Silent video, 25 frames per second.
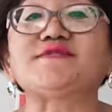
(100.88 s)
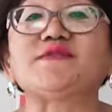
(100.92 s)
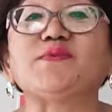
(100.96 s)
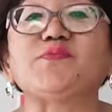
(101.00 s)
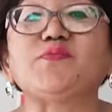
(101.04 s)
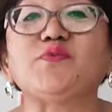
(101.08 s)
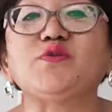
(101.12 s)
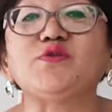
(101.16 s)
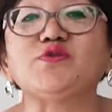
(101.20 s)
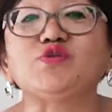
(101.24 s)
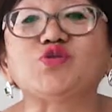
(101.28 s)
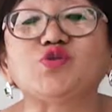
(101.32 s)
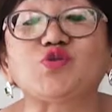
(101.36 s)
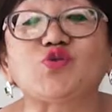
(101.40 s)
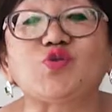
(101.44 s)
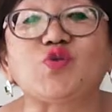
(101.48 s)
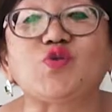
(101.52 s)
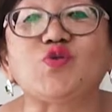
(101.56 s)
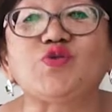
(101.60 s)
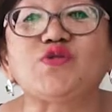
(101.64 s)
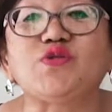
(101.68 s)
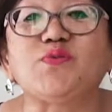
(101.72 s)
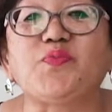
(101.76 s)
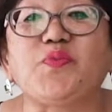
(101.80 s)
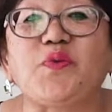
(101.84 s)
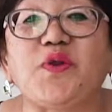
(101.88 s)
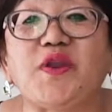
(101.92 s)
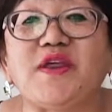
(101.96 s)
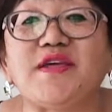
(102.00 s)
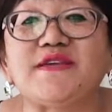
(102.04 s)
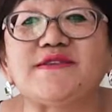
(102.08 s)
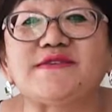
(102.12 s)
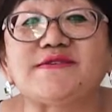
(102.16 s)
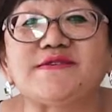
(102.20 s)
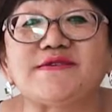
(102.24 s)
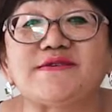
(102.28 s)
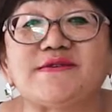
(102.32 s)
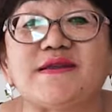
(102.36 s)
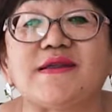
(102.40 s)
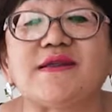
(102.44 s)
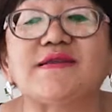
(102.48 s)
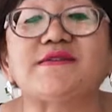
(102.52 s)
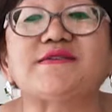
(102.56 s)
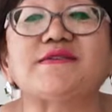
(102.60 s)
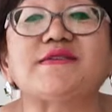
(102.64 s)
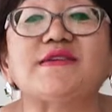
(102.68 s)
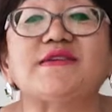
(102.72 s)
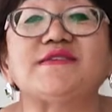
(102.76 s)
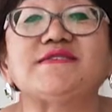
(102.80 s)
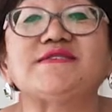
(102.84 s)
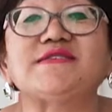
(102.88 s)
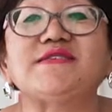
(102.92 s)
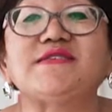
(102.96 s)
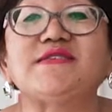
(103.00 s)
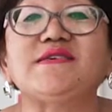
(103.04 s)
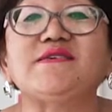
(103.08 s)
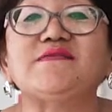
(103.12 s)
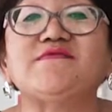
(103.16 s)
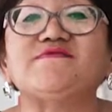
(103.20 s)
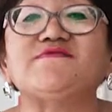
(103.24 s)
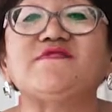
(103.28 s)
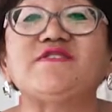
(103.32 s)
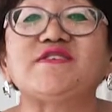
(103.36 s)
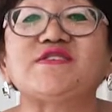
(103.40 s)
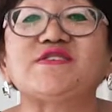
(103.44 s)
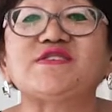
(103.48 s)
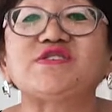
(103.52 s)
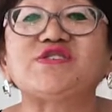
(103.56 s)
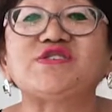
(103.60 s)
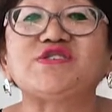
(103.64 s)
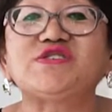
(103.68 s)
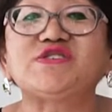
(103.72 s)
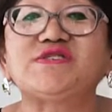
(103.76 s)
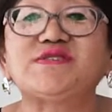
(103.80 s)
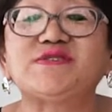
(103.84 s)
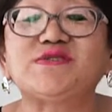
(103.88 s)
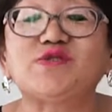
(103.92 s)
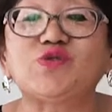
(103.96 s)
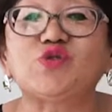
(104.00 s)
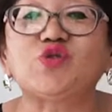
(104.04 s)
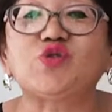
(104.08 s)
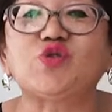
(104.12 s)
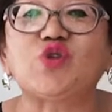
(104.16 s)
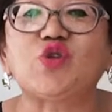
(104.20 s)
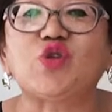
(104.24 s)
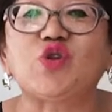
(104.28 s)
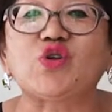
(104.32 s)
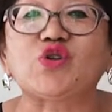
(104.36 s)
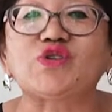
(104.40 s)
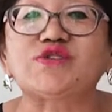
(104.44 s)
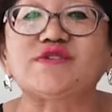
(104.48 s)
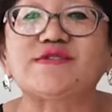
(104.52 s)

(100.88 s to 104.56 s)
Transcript: забыла, что такое депрессия. Раньше я сидела в этих четырех